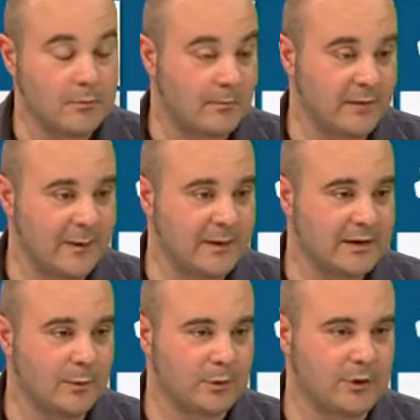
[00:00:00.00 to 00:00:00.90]

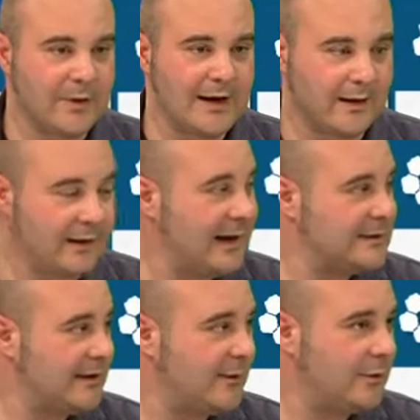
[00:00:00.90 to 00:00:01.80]
veramente molto bene
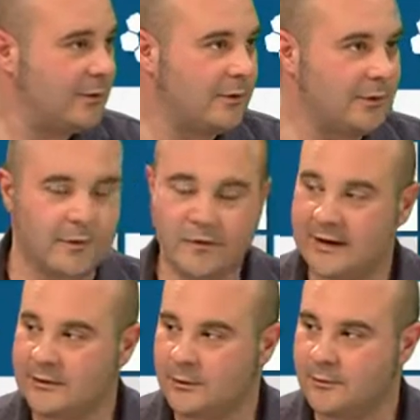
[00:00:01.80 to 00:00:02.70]
grazie al lavoro
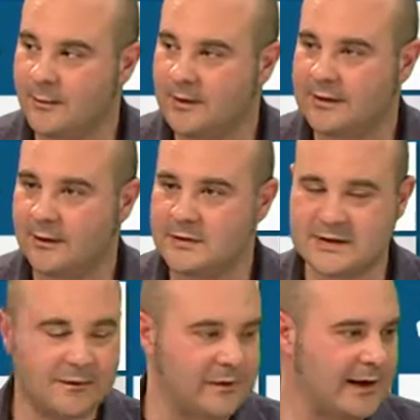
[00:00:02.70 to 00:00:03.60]
fatto ovviamente dallo
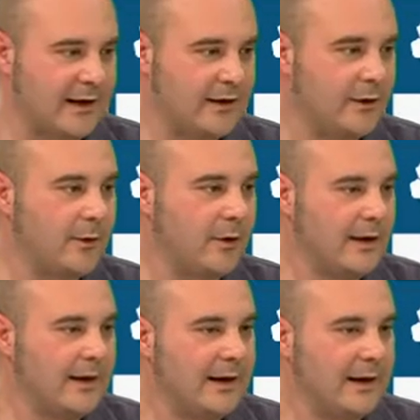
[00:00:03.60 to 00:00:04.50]
staff tecnico
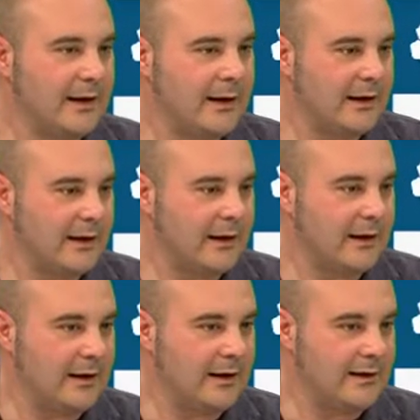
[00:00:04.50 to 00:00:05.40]

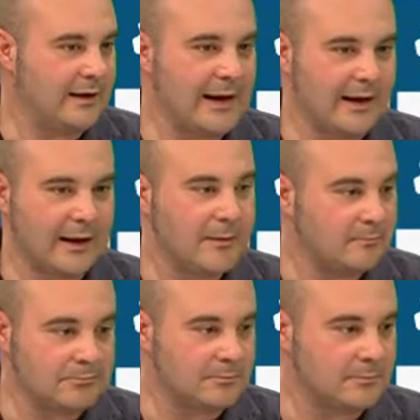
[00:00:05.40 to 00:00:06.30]
e direi che
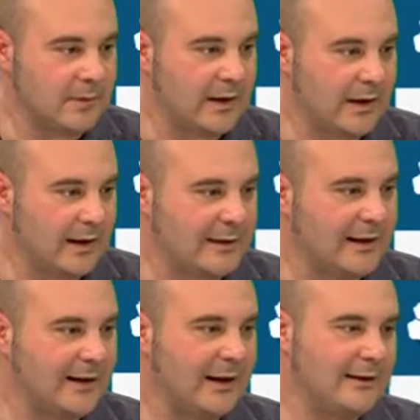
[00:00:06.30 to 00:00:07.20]
mh, è
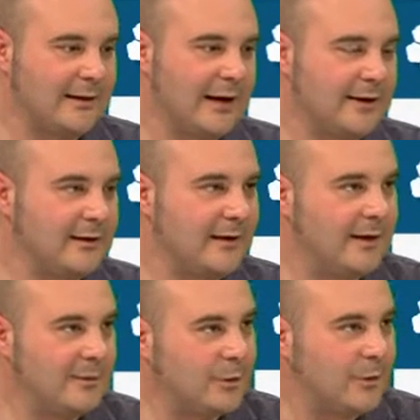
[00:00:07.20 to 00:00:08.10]
andata al di là
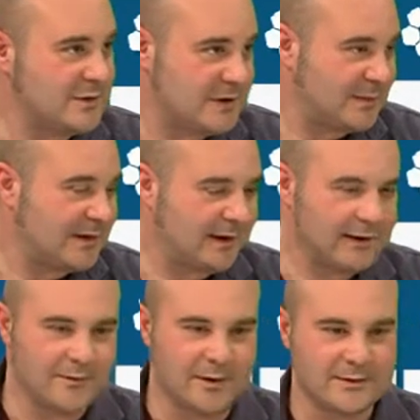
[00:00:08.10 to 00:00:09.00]
delle più rose
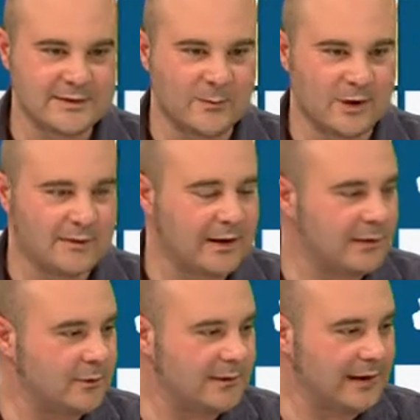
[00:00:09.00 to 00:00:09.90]
aspettative siamo arrivati a
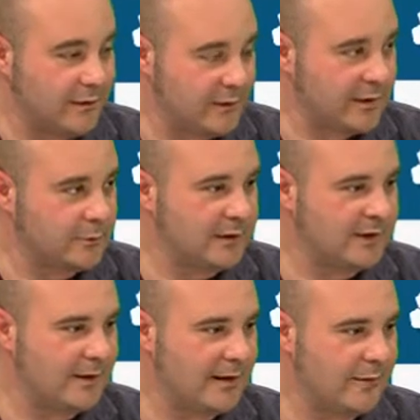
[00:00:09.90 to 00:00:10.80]
lottare fino
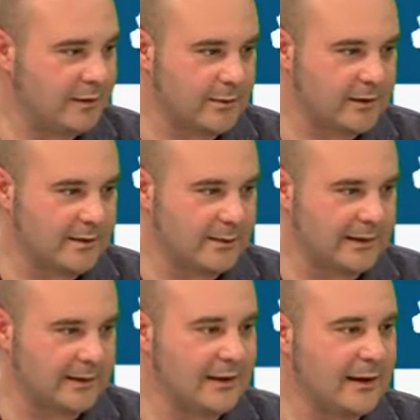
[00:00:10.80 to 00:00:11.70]
all'ultima all
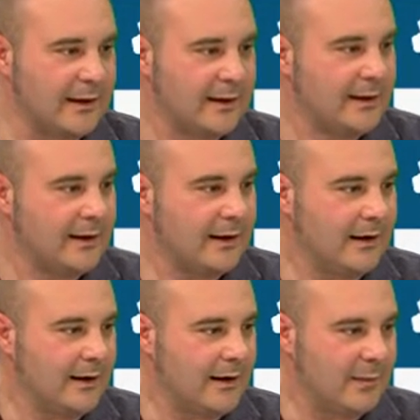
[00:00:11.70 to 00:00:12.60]
partita
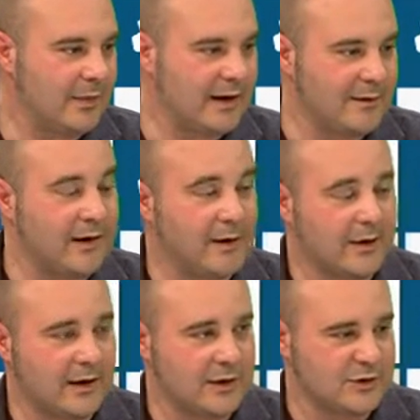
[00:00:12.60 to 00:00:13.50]
eh, per arrivare a
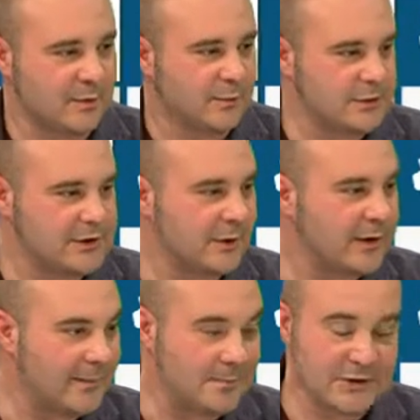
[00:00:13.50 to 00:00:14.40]
barraggi
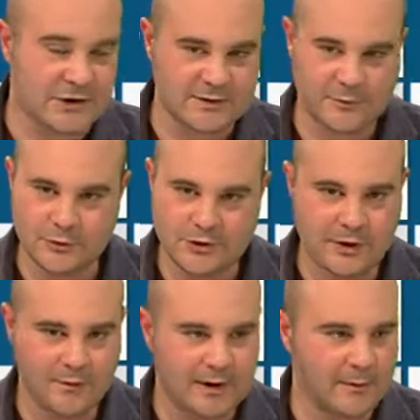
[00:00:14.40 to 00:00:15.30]
promozione ci è
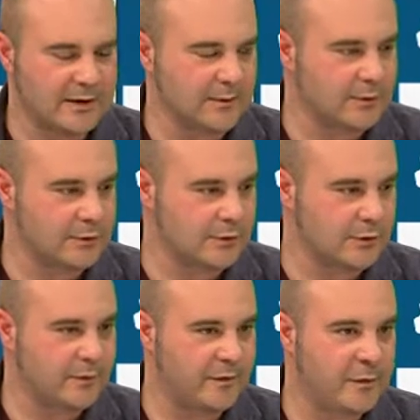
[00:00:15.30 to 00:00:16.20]
sfuggito veramente per un
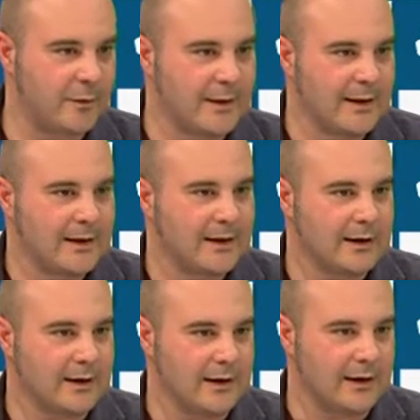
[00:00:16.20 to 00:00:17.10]
soffio
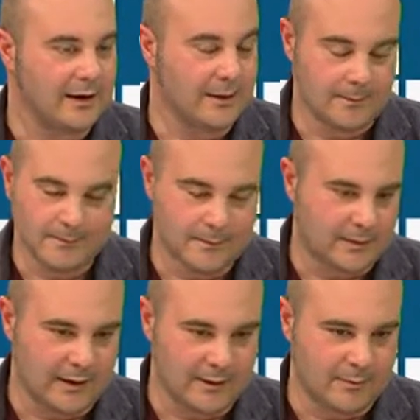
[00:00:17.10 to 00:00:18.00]
e
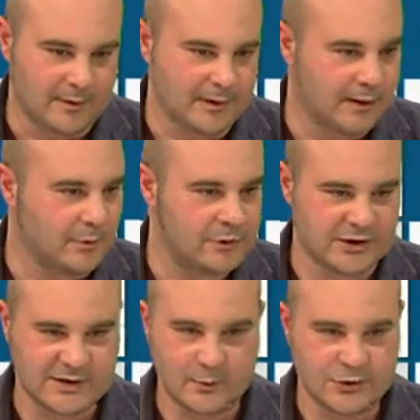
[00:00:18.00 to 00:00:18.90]
ehm, la partita di Perugia
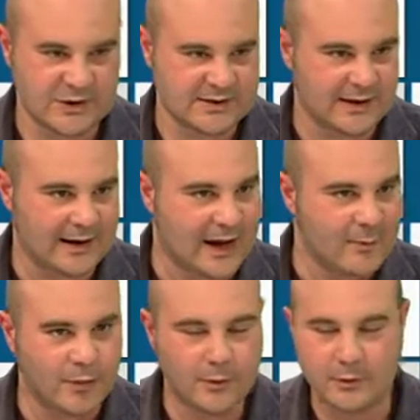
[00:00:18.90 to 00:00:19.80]
siamo scesi in
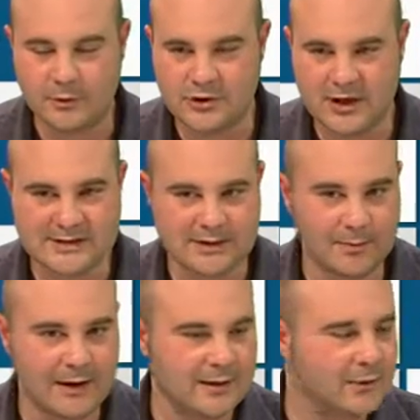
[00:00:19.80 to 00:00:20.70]
campo già
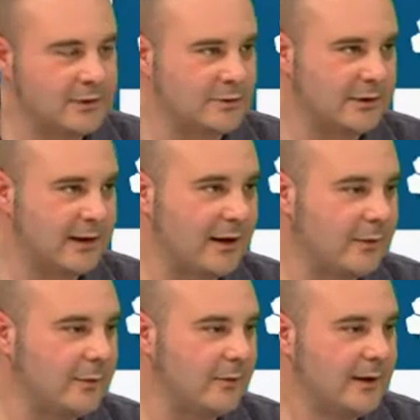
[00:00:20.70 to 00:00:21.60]
sapendo il
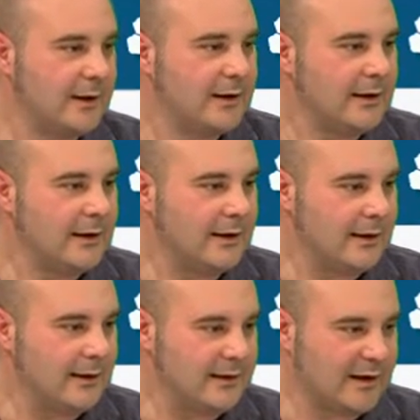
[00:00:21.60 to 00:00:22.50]
risultato
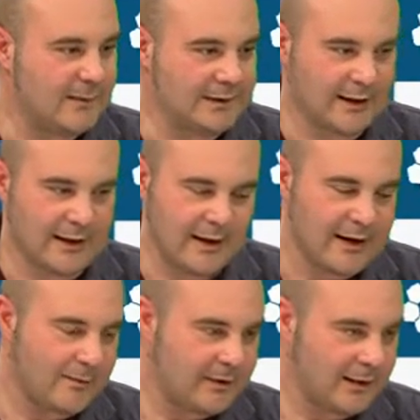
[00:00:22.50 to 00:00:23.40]
eh, della partita di
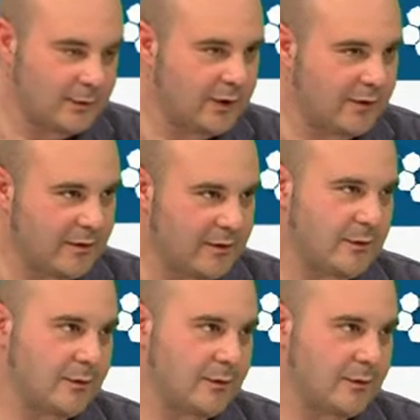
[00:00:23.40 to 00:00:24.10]
Tania perché che loro avevano... secondo